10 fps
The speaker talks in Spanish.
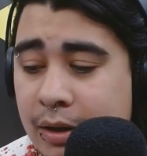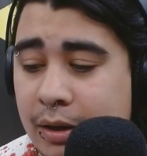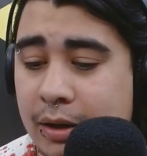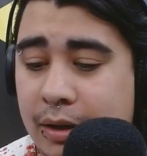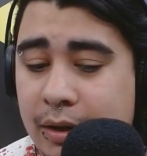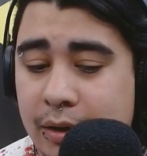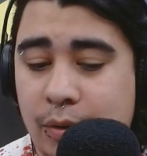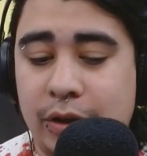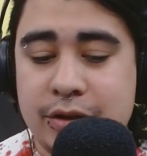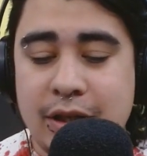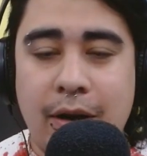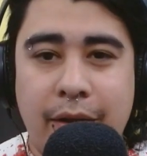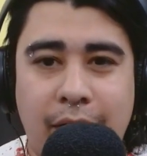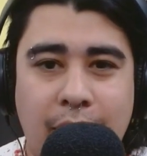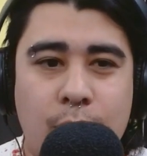eh, cuando se habla
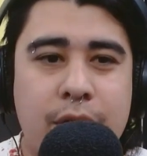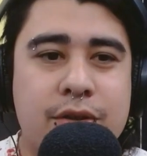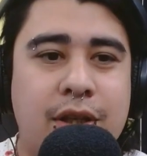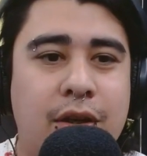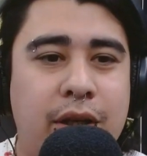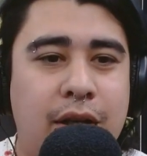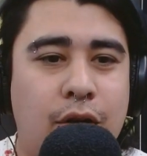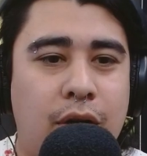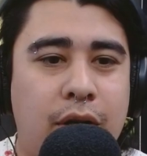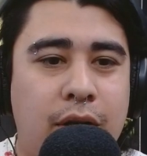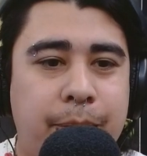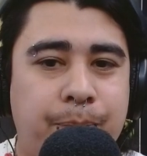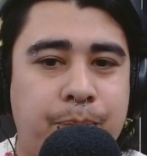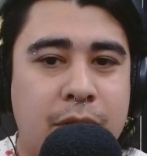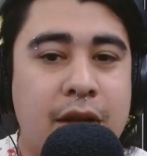de recuerdos, eh,
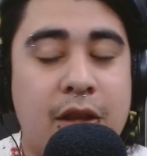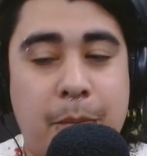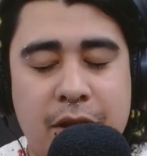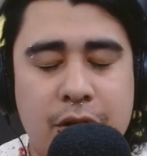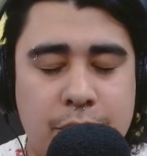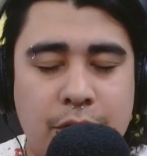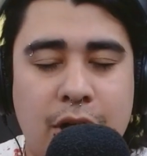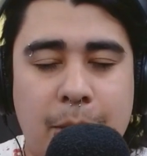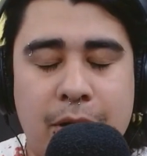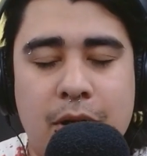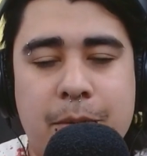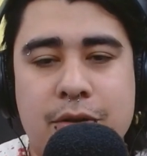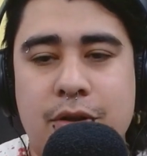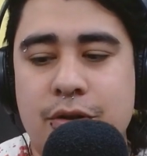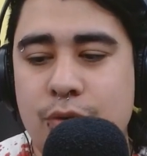eh, dependiendo del tono de la película, pero
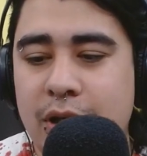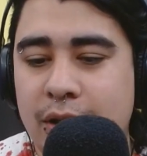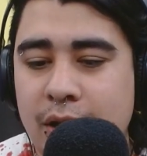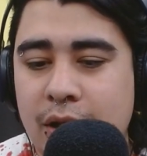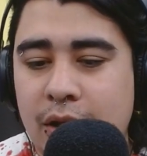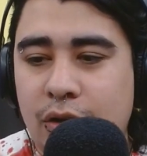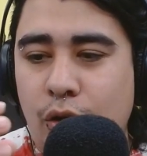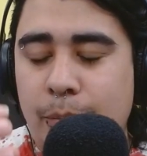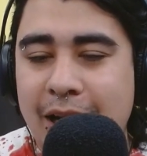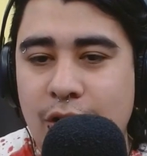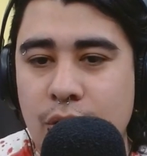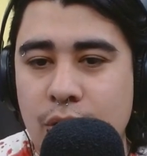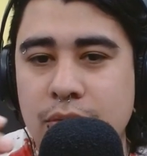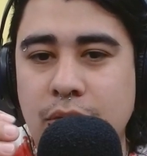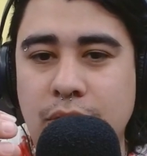se lo suele tomar con
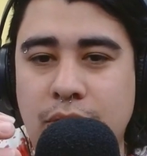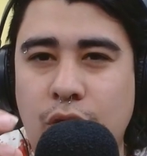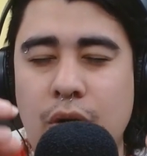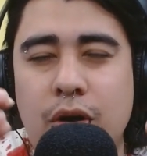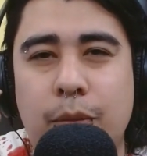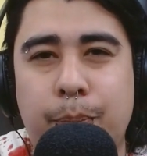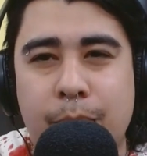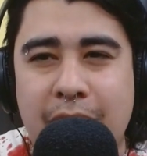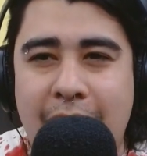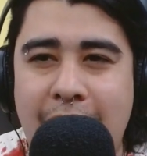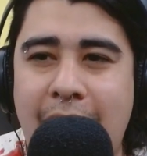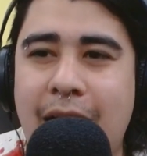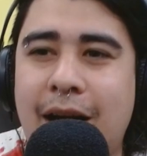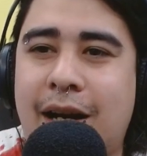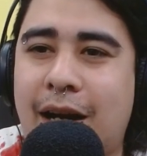un tono
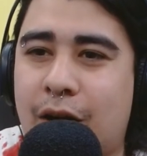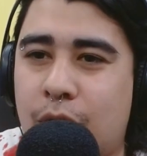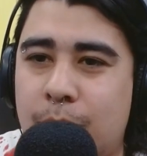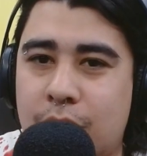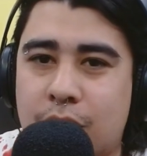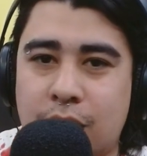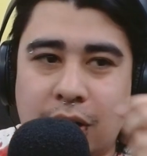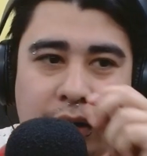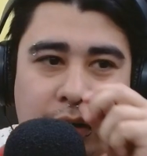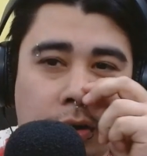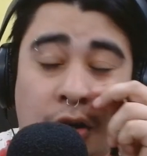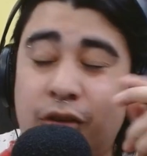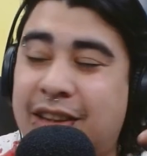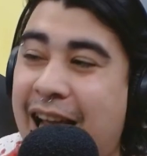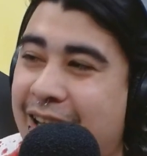naranja, como con,
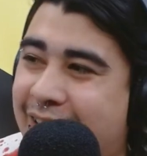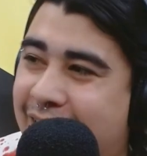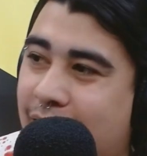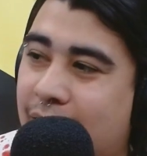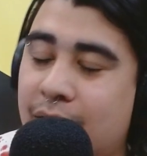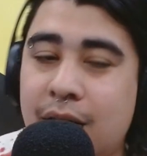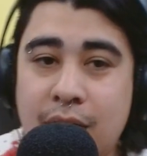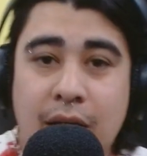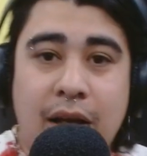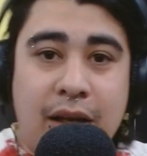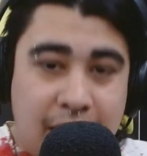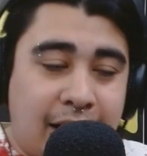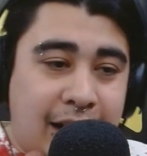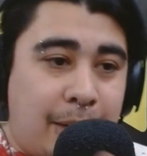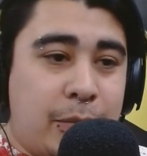nostalgia. Sí, sí, sí.
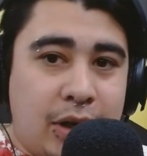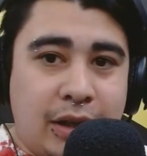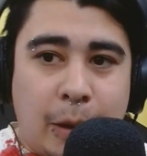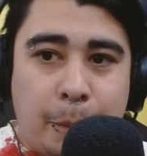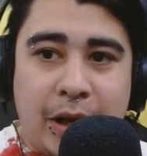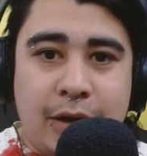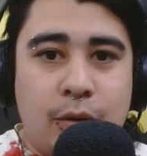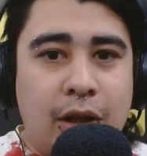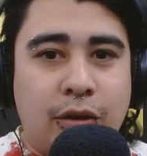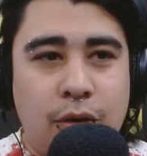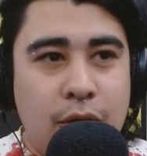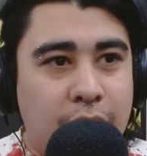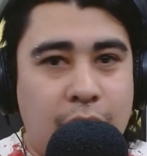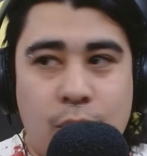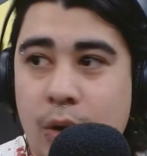En cambio, en esta película, todos
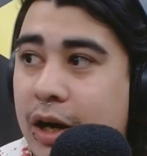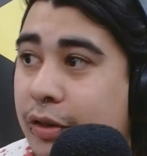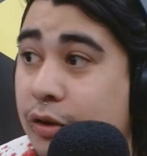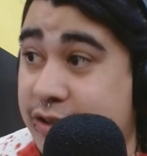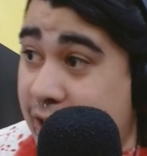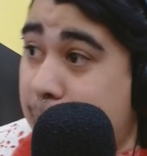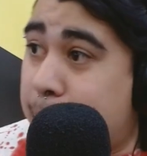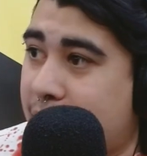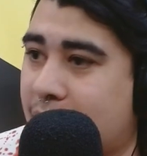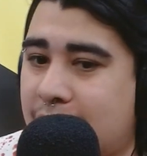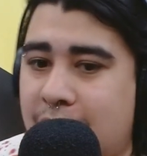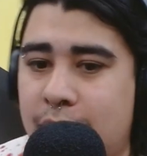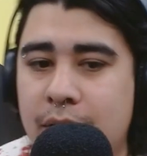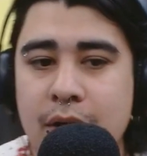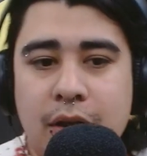Sepia, los recuerdos, sepias,
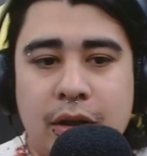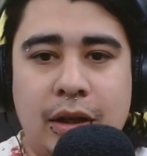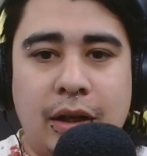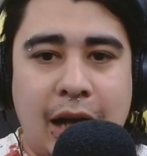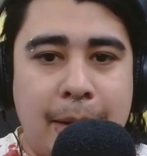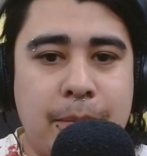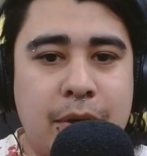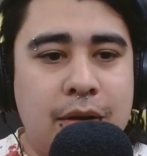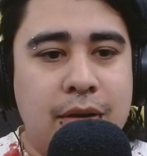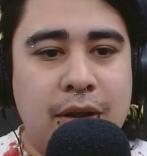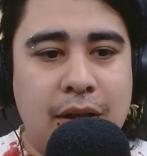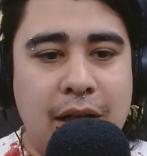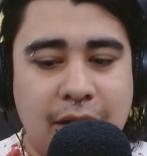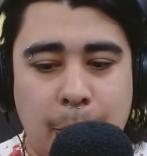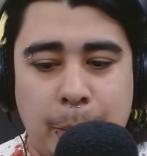claro. En cambio, en
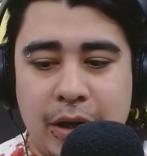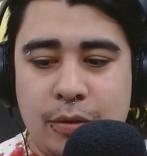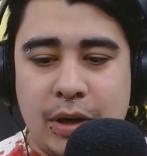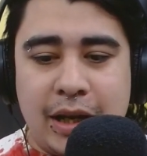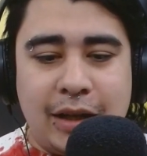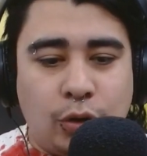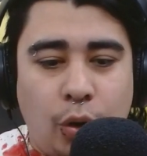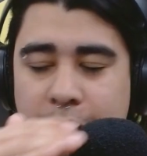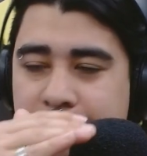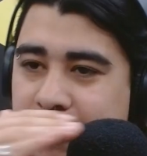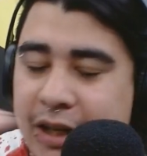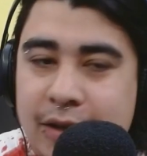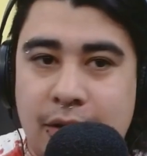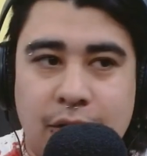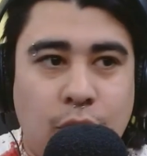esta película es todo
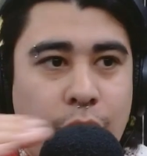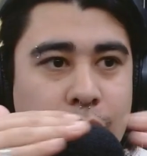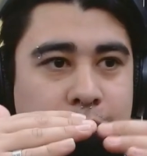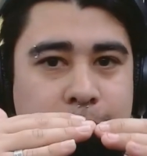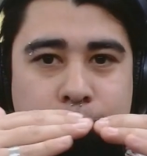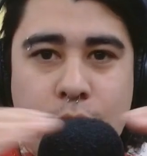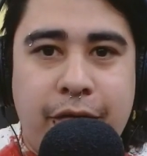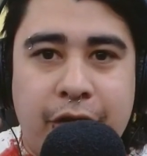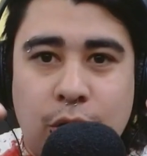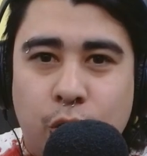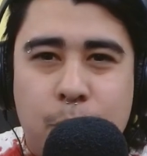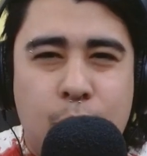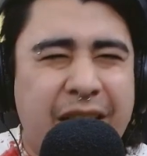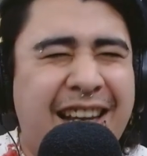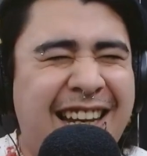frío, todo muy frío, todo
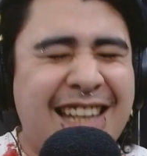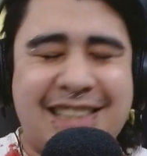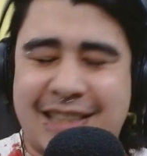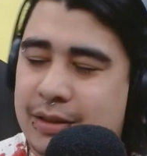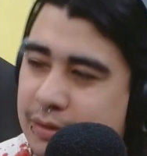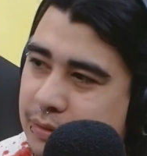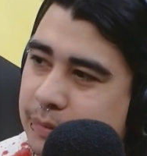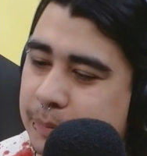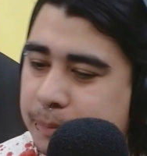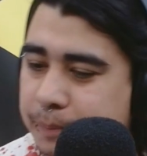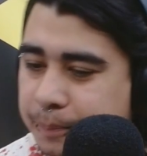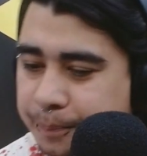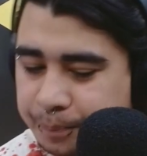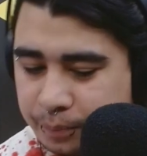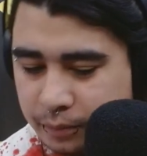muy gris. Salvo
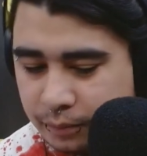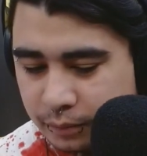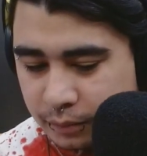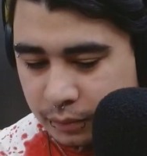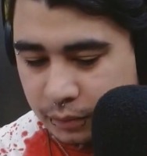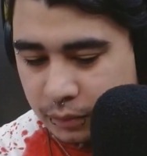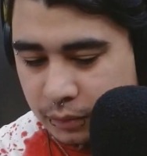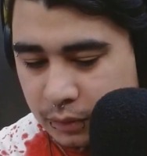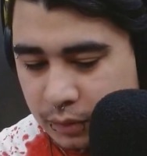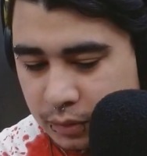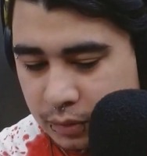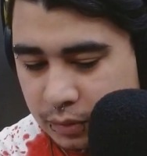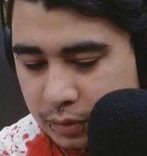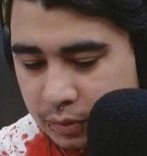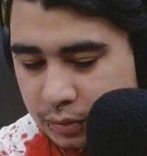bien pero